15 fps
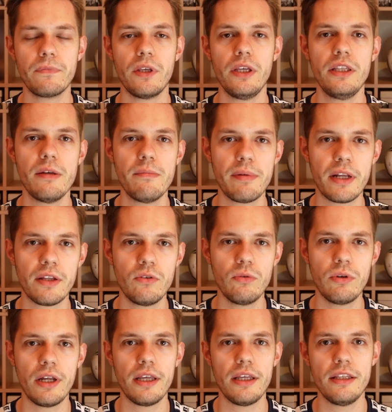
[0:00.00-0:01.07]
i
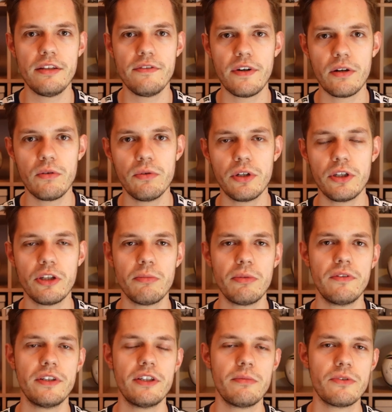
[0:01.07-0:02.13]
temperaturę i te warunki, no bo
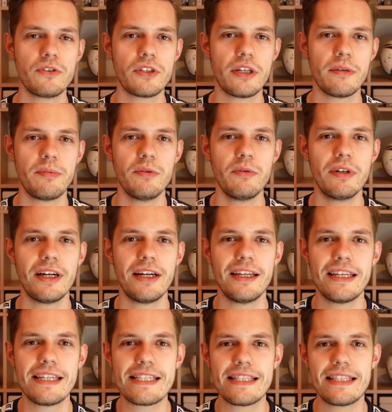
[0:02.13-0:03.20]
wiadomo, że piłka
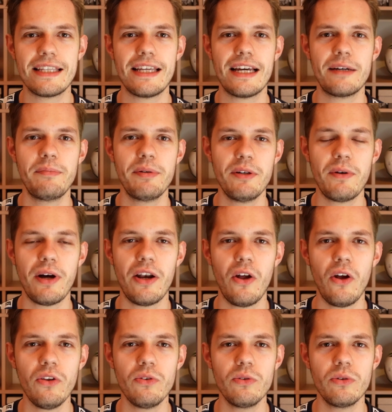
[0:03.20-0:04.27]
jest jak bryła
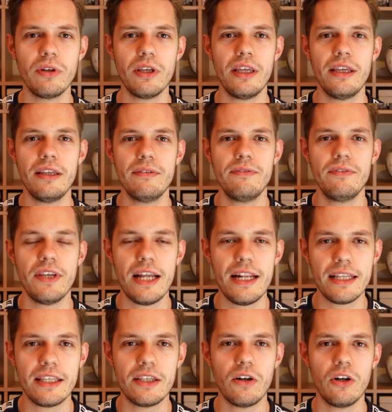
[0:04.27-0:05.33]
lodu i
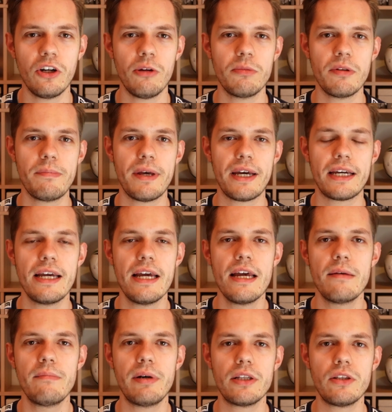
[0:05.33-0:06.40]
wielki, ogromny pech
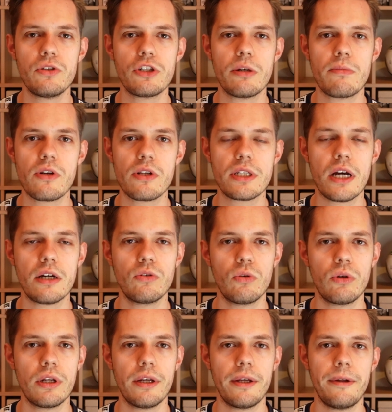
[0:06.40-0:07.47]
Bartosza Mrozka,
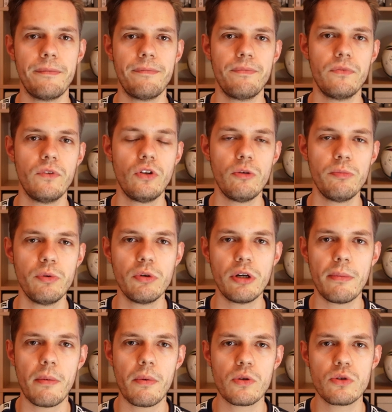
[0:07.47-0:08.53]
który no tą piłkę
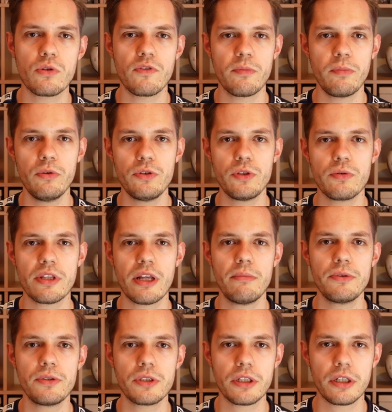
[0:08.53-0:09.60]
po prostu wypuścił z
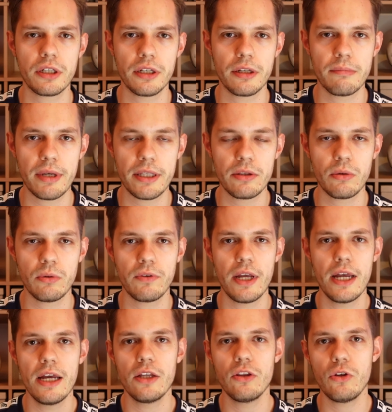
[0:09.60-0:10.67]
najbliższych metrów
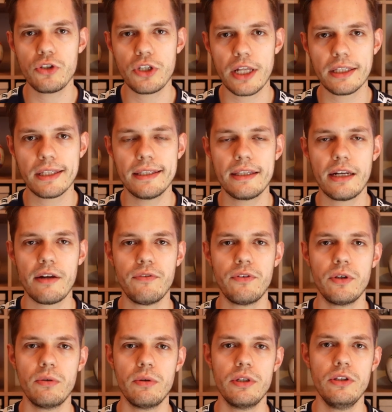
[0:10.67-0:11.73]
do siatki
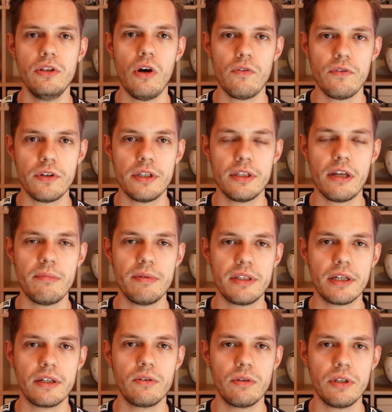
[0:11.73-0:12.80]
trafił nowy
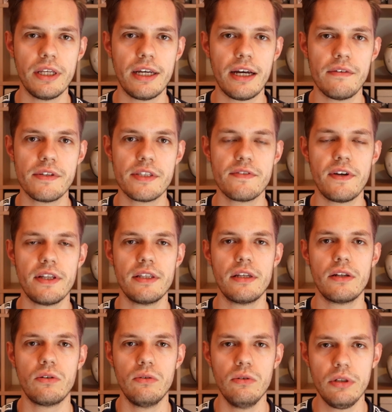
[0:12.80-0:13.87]
nabytek Górnika, więc Wander
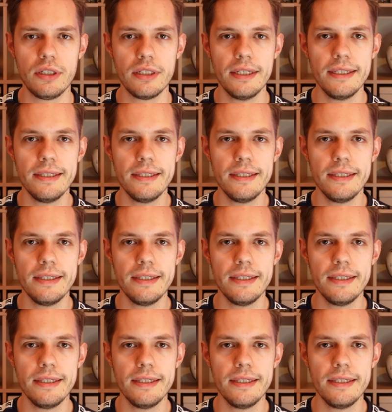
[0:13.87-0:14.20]
Hurk.